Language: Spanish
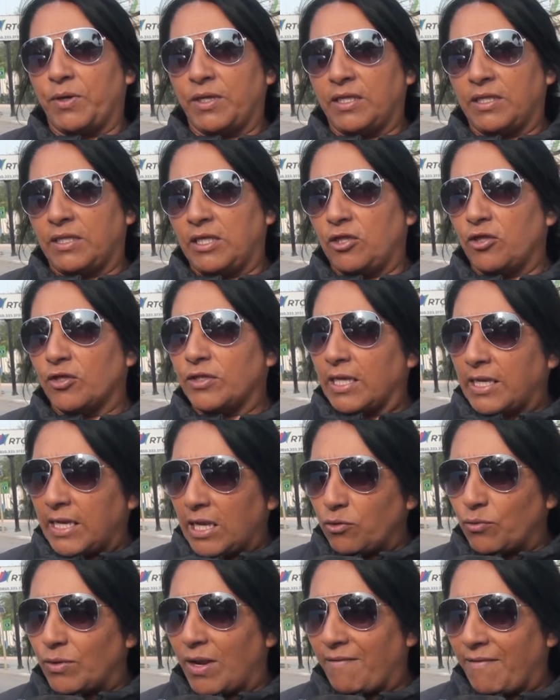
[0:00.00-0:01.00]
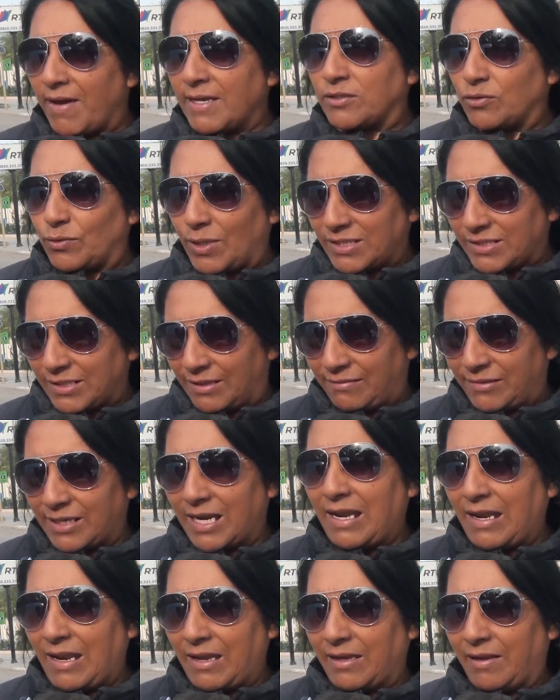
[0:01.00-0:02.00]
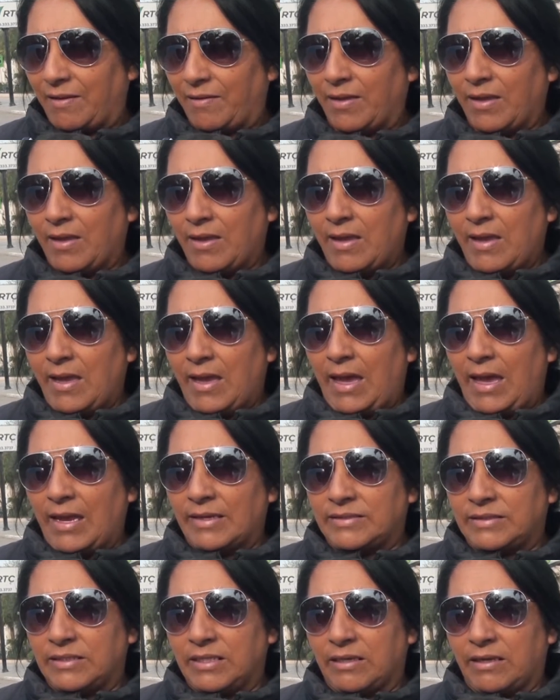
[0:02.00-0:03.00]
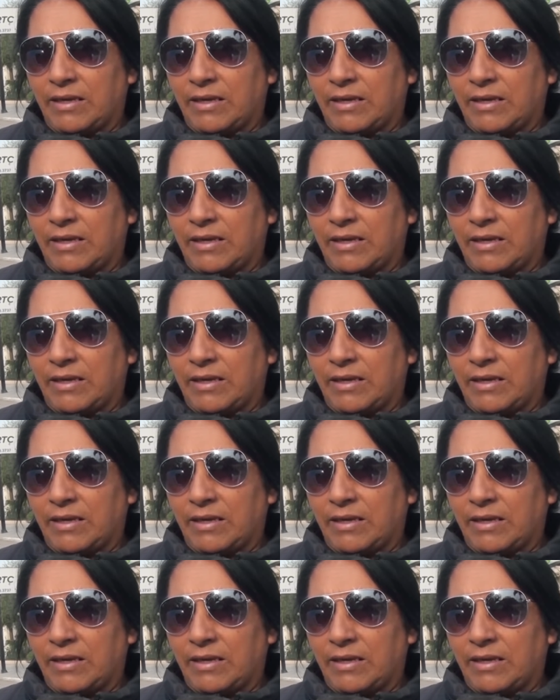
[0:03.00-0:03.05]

Es distinto tener una base, una central ahí. Así